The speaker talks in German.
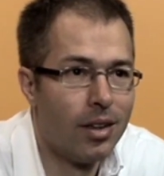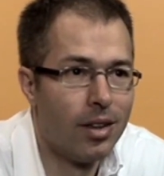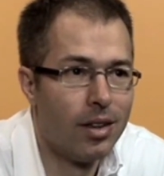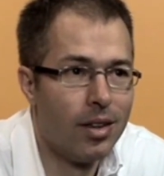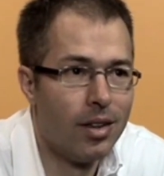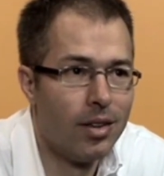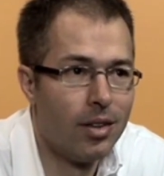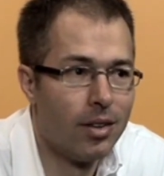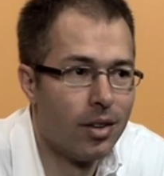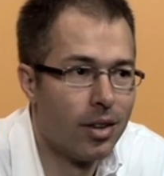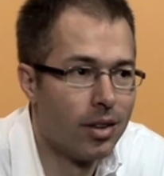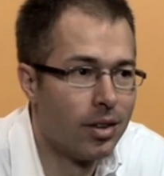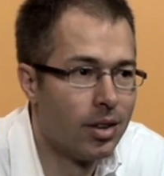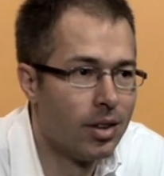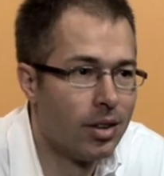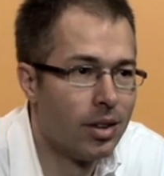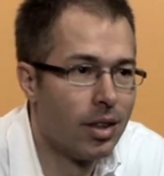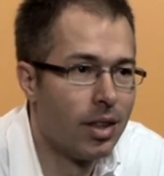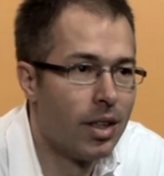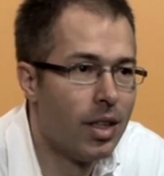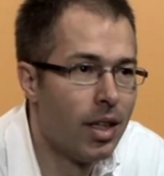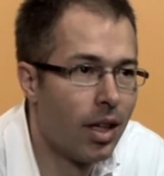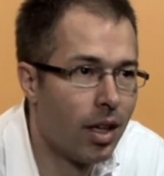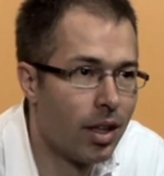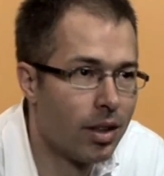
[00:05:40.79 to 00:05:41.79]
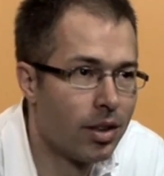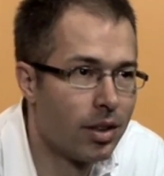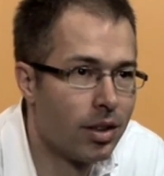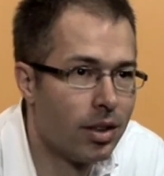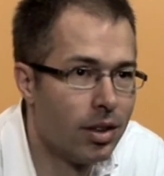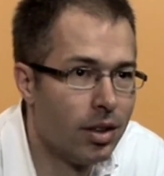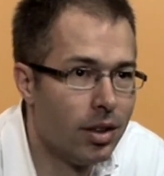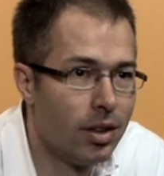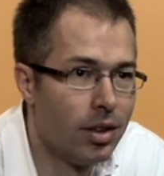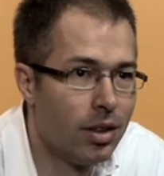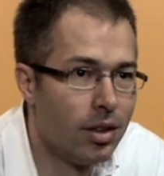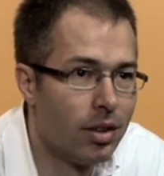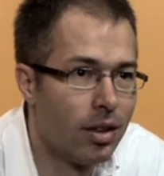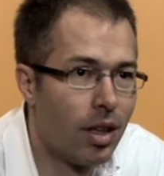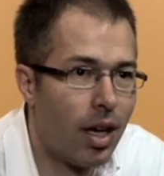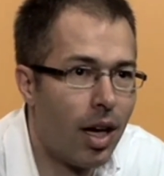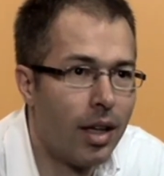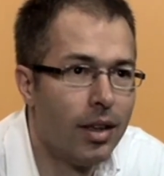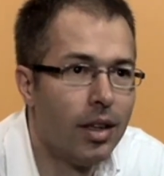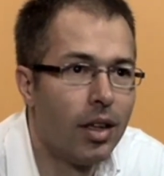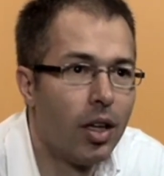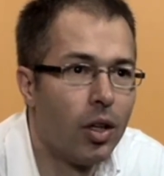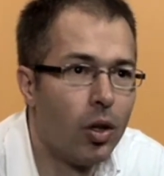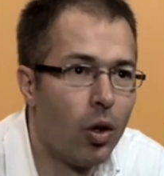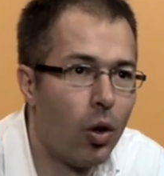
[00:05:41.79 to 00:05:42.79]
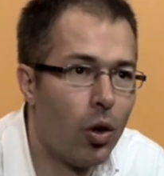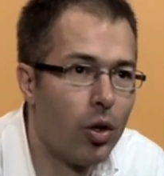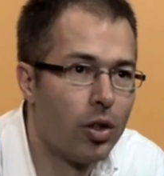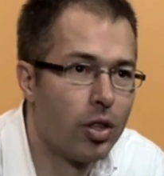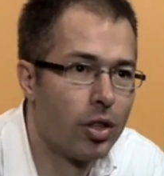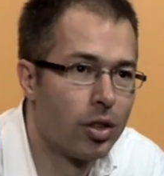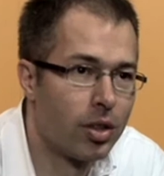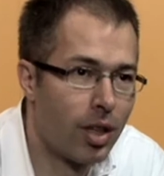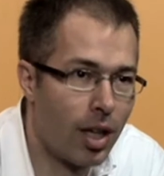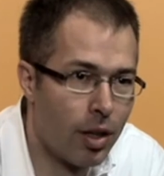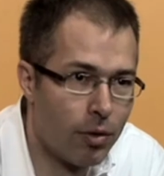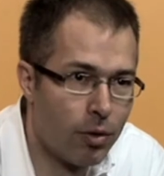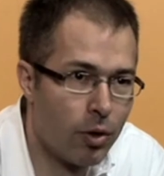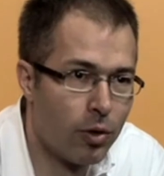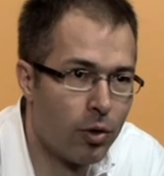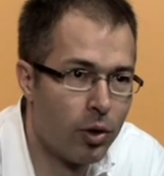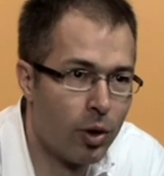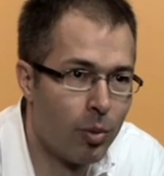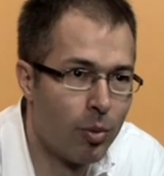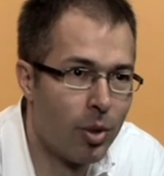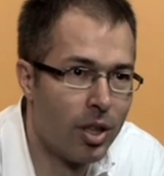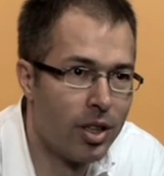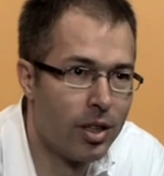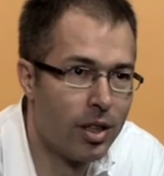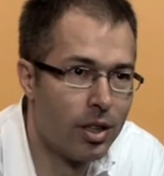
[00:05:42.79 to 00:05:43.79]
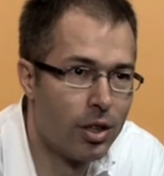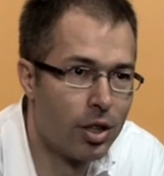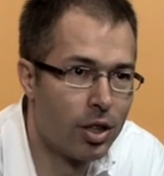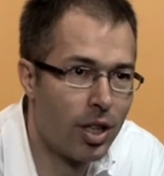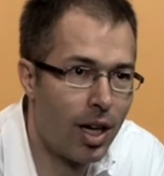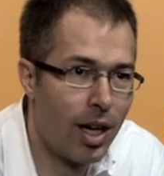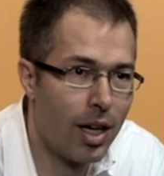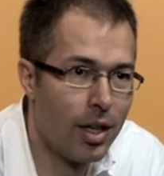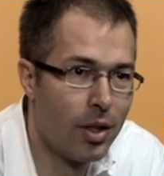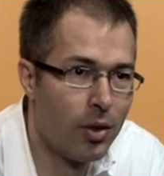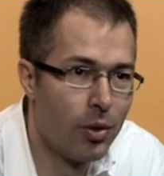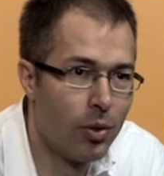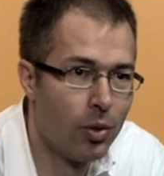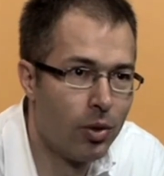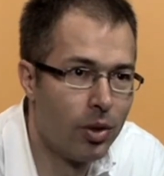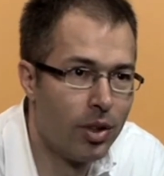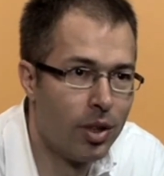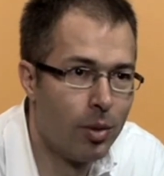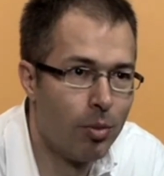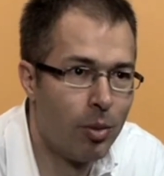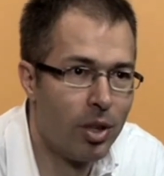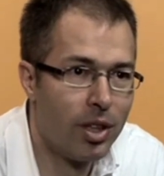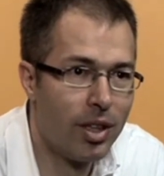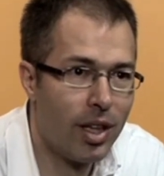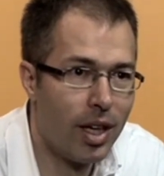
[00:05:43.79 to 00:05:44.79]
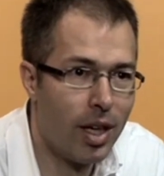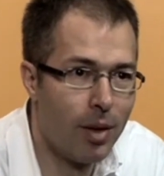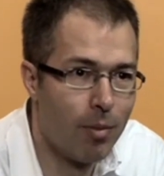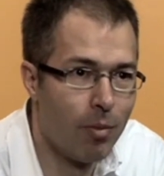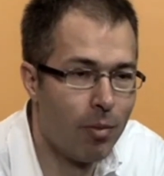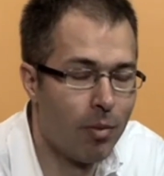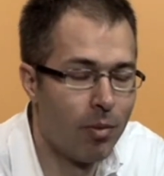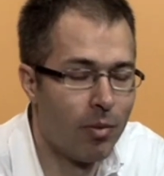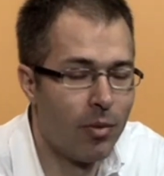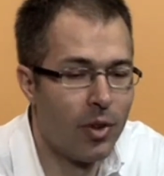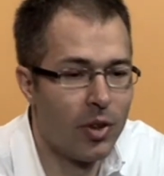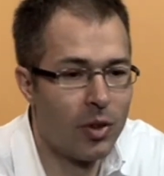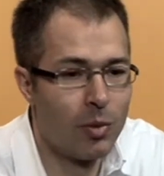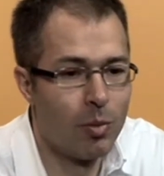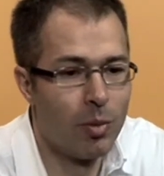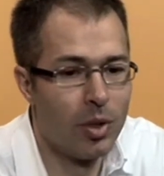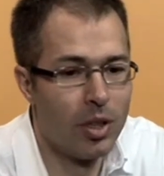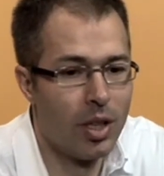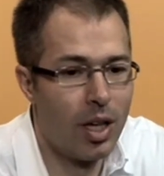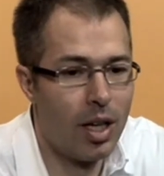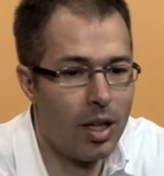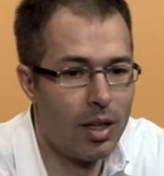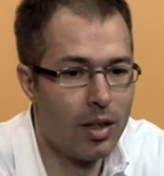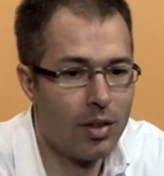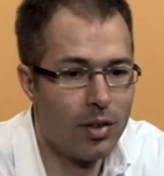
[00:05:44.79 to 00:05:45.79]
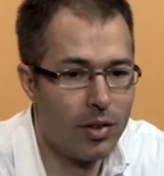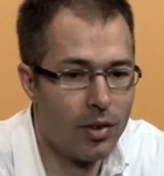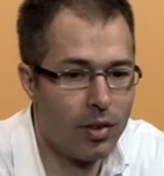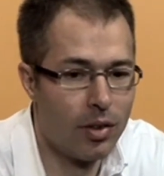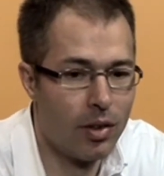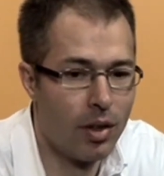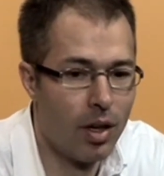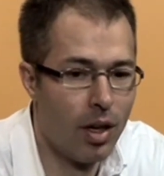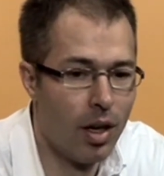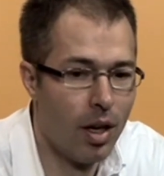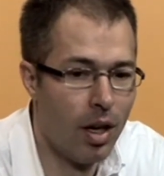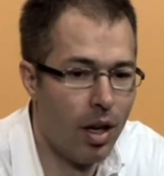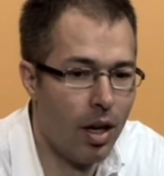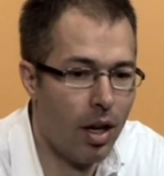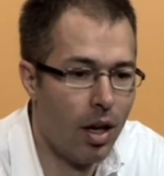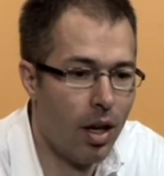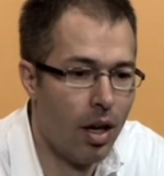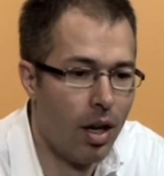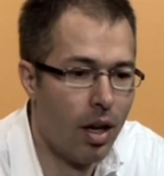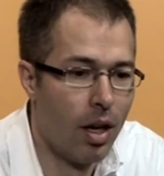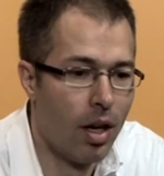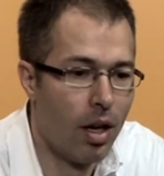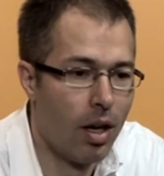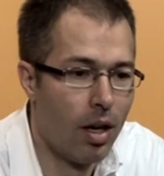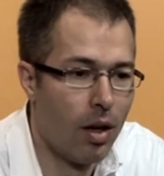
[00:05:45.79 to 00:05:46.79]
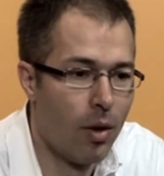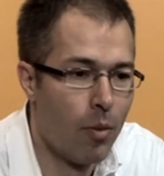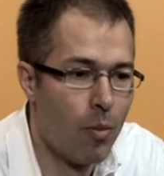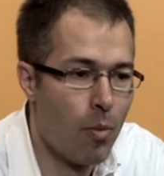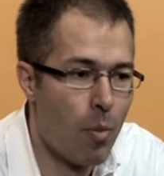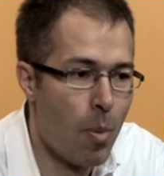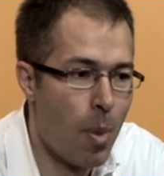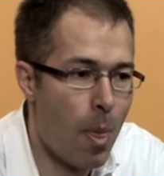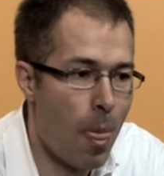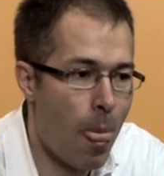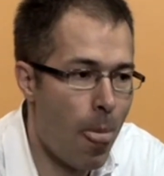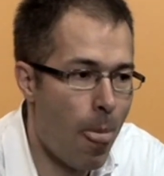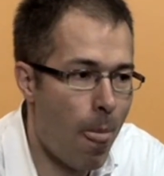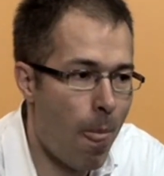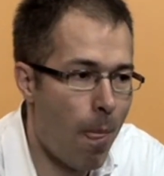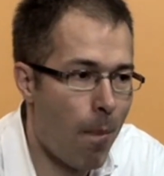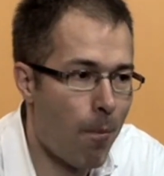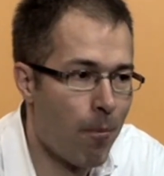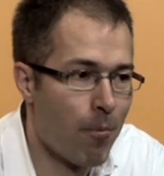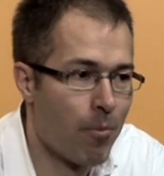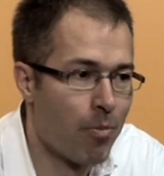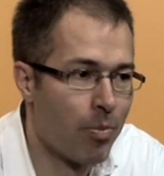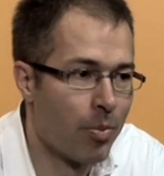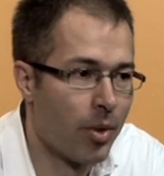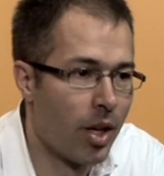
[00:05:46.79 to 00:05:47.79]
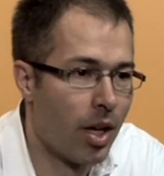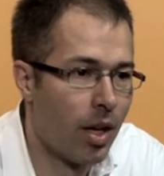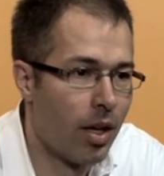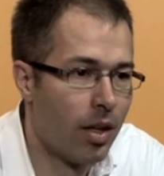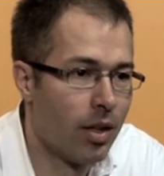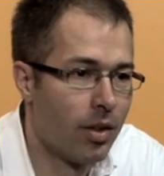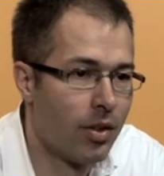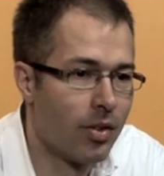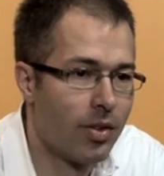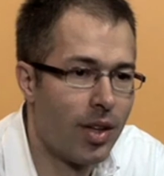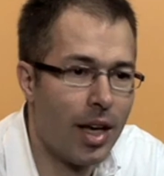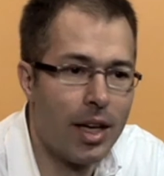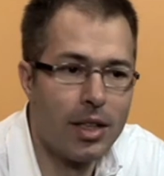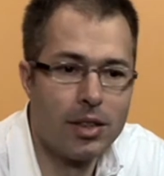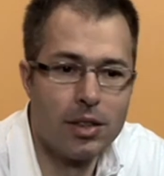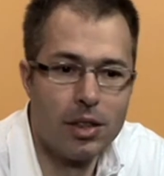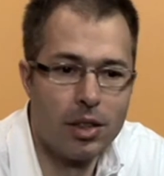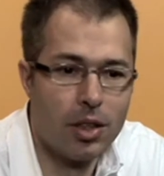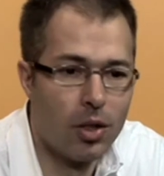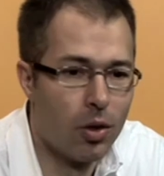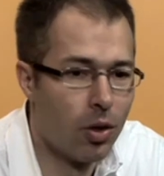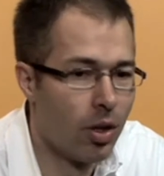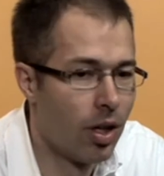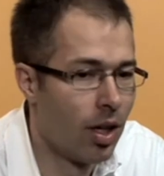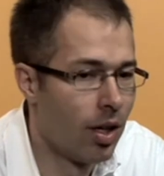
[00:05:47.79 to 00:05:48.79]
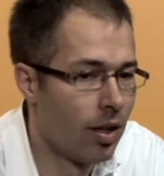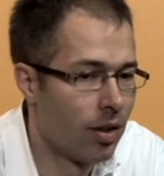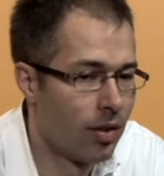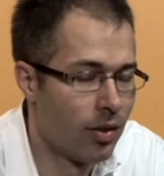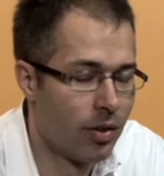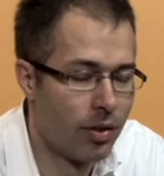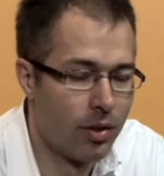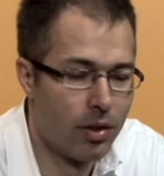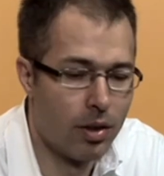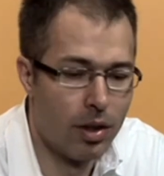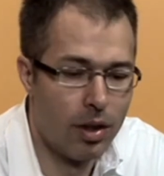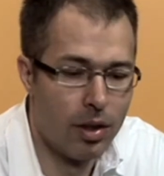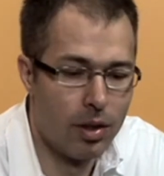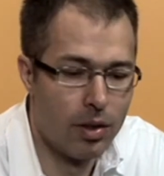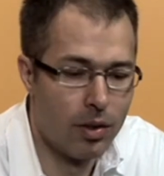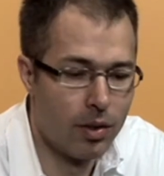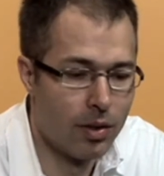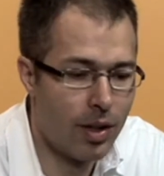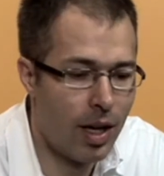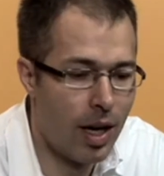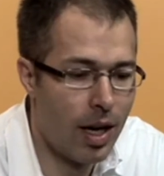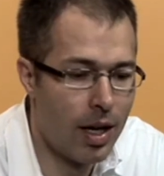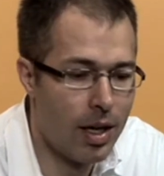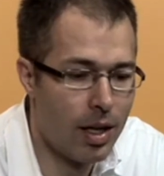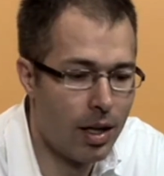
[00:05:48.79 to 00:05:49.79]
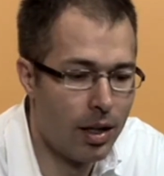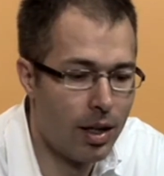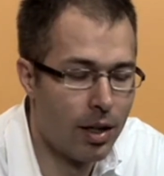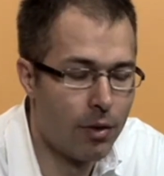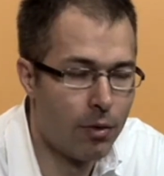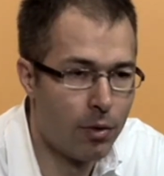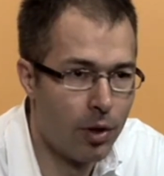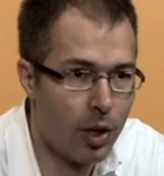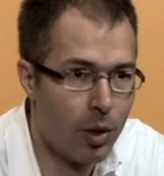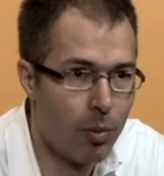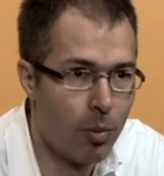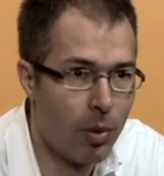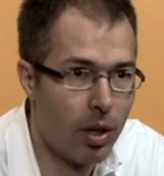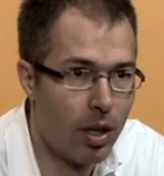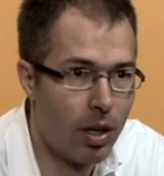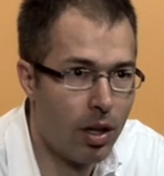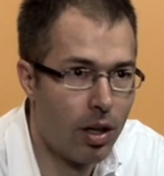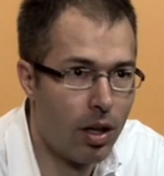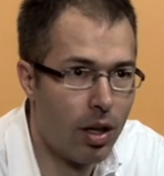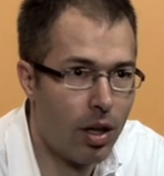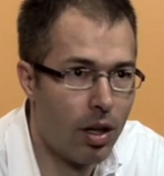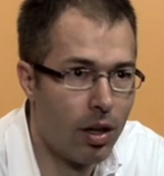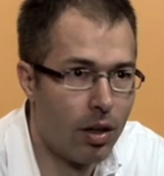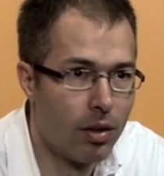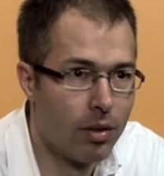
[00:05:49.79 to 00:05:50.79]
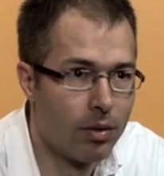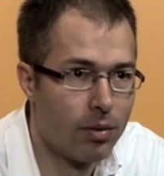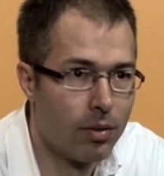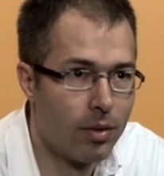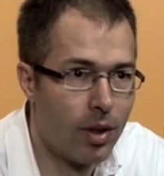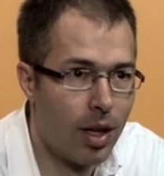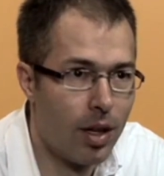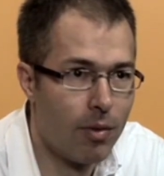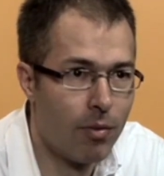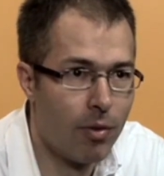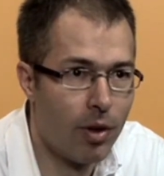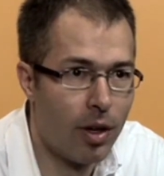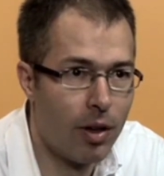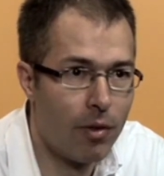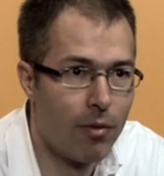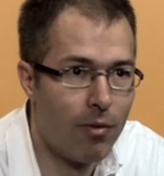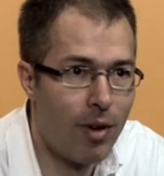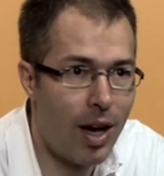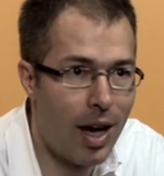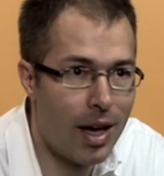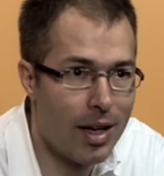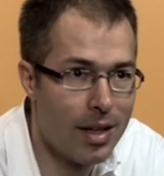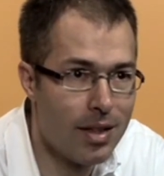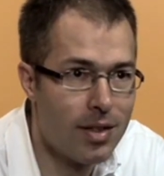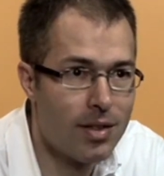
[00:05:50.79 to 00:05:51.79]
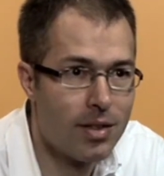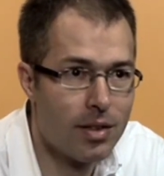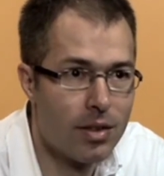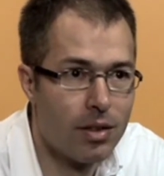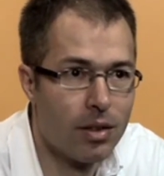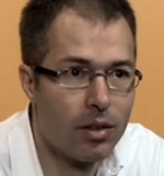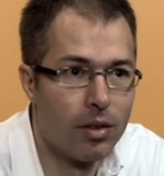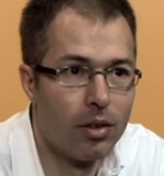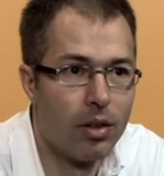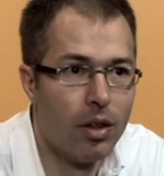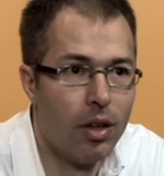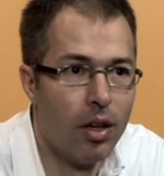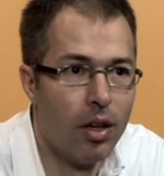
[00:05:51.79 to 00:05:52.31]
diese, diese Hierarchie, andere Leute treffen auf einmal die Entscheidung, die mit dem, was man als, ähm, als Techniker oder als, als Teil der Firma äh, einfach weiß,